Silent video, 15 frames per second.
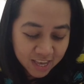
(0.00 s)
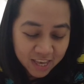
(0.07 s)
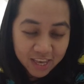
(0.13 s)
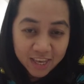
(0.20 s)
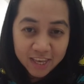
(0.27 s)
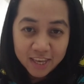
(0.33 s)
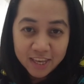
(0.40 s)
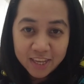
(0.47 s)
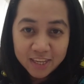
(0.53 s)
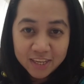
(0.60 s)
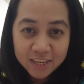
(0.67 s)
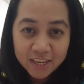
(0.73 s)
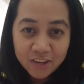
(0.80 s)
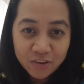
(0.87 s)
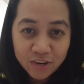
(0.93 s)

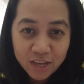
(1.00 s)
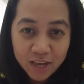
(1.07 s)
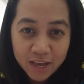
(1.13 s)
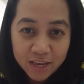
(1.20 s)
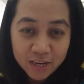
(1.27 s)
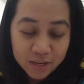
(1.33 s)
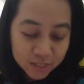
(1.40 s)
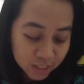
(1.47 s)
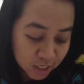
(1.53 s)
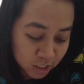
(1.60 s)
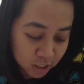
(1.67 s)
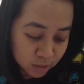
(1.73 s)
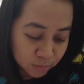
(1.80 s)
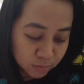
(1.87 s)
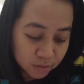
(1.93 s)
And ngayon ay nag
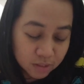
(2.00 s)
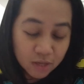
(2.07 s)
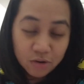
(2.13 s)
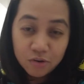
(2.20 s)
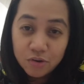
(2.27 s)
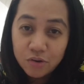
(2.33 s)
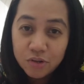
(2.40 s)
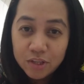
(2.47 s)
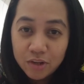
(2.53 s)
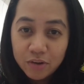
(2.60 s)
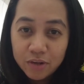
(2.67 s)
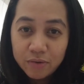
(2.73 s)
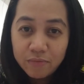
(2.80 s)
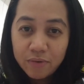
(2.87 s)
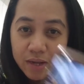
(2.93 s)
6 nanonood ako
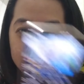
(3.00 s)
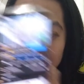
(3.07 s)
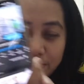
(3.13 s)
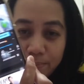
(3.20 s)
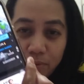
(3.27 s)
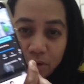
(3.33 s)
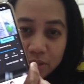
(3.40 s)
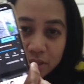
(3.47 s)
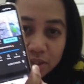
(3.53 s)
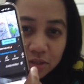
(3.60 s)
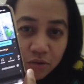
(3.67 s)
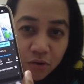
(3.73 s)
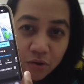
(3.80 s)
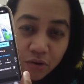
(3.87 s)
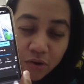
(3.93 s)
ng vlog ni Boss
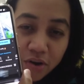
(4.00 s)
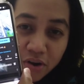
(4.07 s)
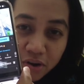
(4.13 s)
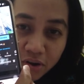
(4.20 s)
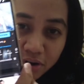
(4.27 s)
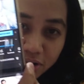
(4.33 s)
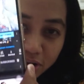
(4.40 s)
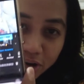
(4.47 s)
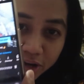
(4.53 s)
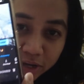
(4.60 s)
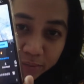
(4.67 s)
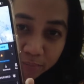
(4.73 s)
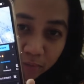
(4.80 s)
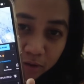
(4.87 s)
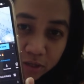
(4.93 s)
Noy.
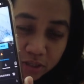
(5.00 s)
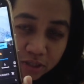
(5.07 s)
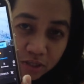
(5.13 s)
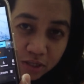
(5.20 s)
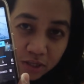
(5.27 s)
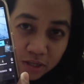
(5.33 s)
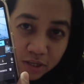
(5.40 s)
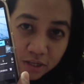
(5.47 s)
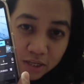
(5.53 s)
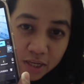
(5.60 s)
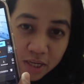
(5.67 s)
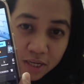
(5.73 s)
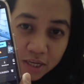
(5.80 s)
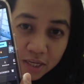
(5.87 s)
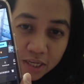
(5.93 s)
Boss Noy
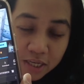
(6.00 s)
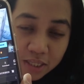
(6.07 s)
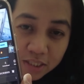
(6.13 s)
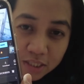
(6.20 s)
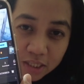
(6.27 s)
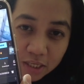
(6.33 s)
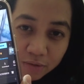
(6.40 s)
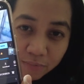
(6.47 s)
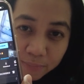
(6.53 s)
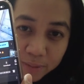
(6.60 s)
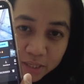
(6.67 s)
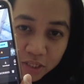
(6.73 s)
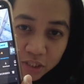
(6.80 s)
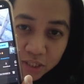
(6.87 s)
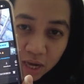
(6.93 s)

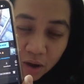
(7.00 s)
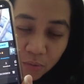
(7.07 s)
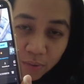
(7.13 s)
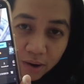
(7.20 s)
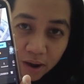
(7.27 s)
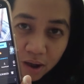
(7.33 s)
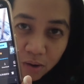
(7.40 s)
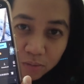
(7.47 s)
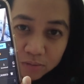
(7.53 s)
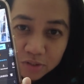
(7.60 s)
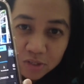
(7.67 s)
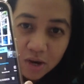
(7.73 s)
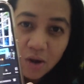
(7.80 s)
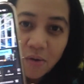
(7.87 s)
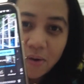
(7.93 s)
TV. Shower out.
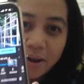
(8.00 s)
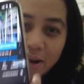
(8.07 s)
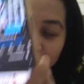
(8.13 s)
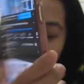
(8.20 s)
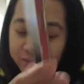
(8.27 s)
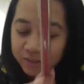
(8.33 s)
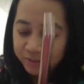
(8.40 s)
Shower out.